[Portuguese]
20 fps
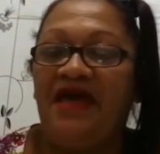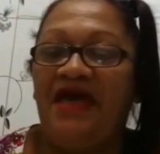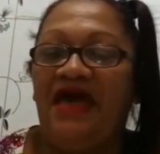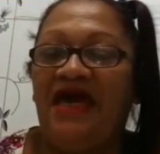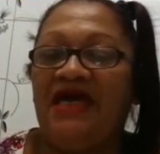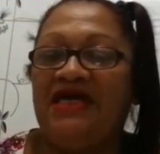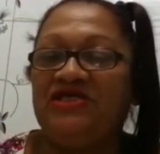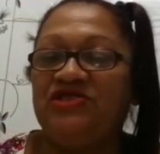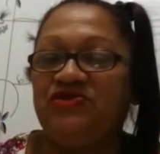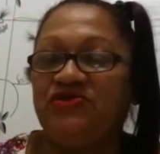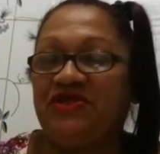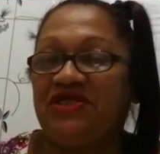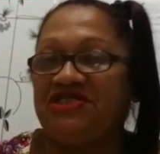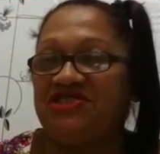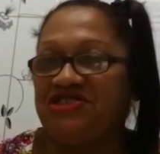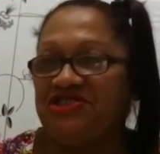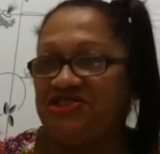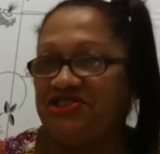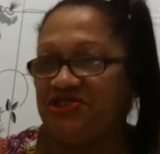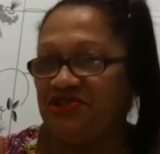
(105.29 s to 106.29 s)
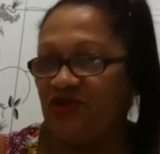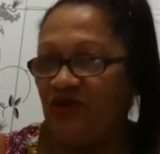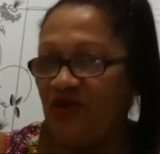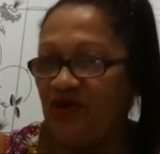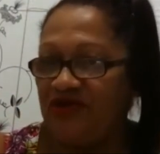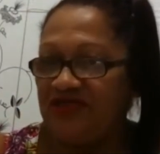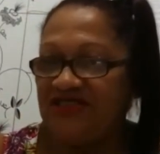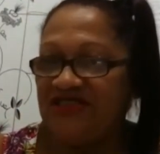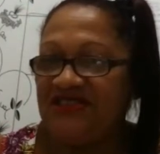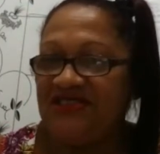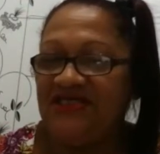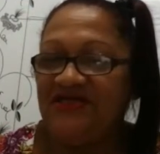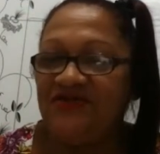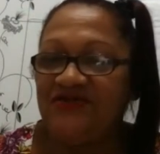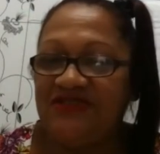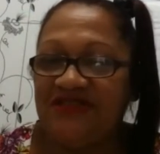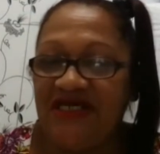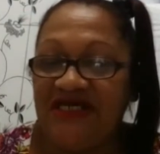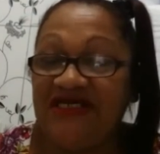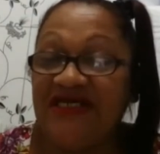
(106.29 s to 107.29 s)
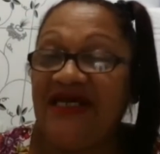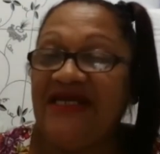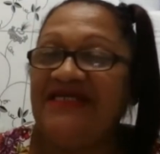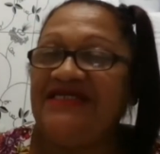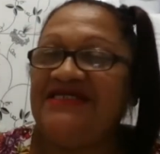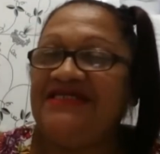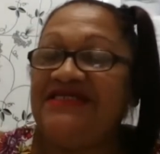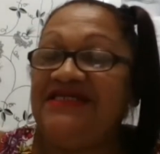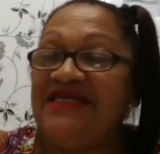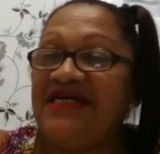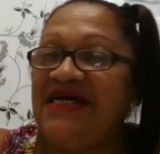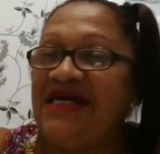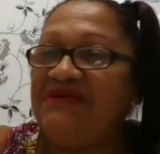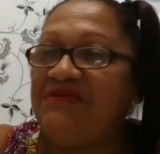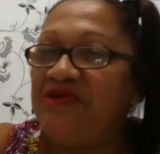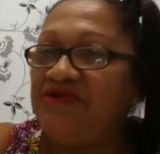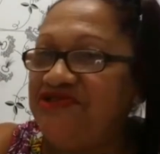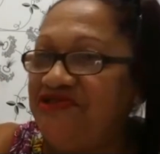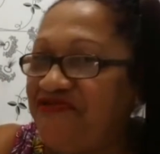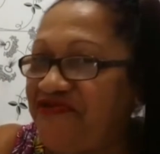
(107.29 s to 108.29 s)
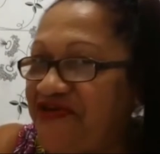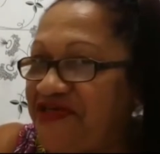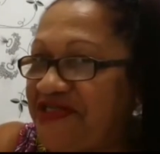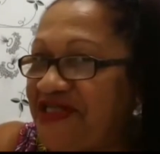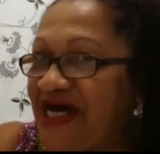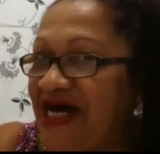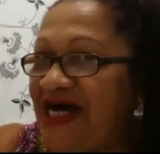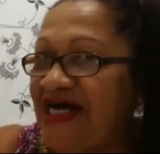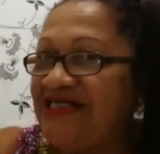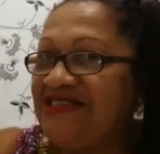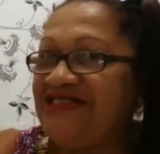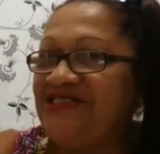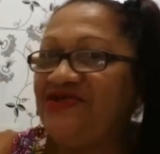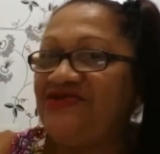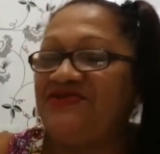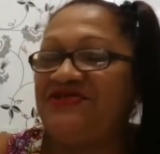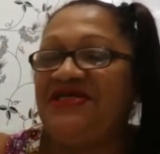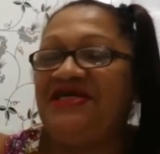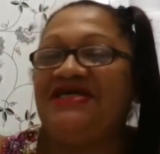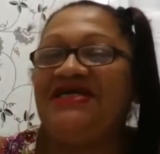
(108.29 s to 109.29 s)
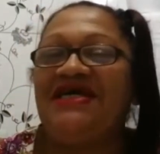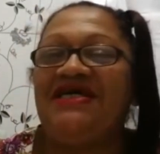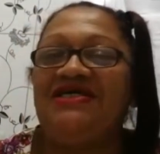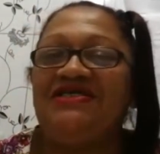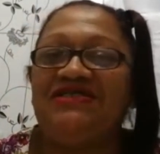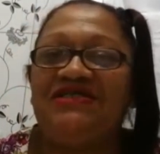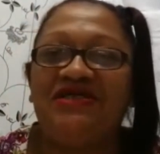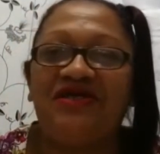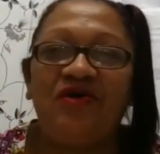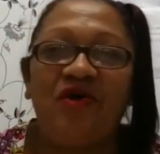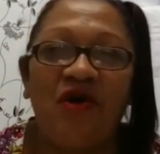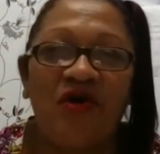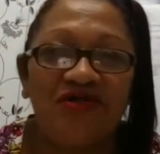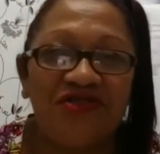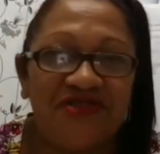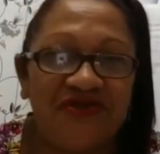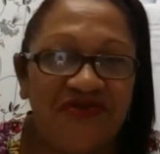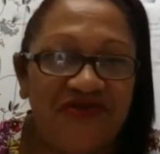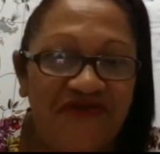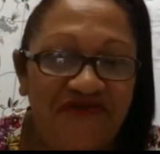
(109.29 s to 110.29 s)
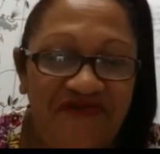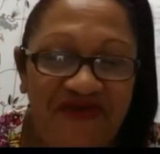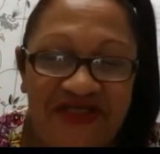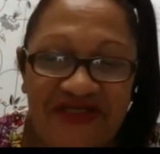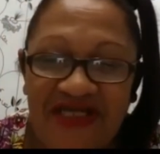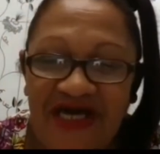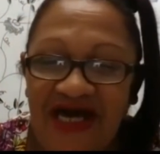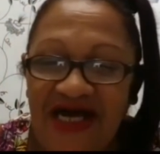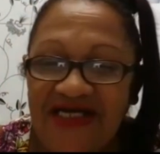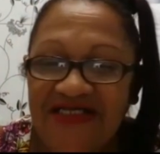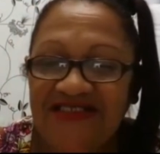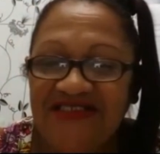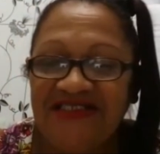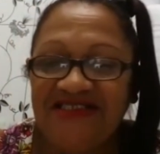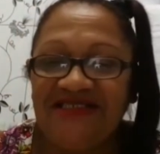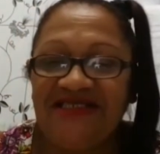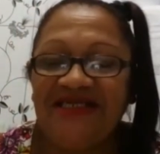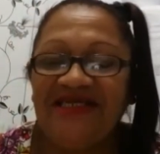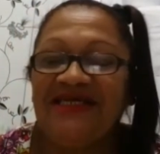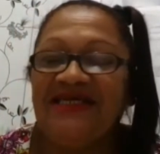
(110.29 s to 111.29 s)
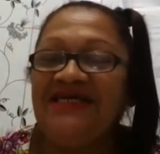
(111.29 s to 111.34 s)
É isso que a gente torce. Eu sei que eles se amam de verdade, eu sei que eles se gostam de verdade,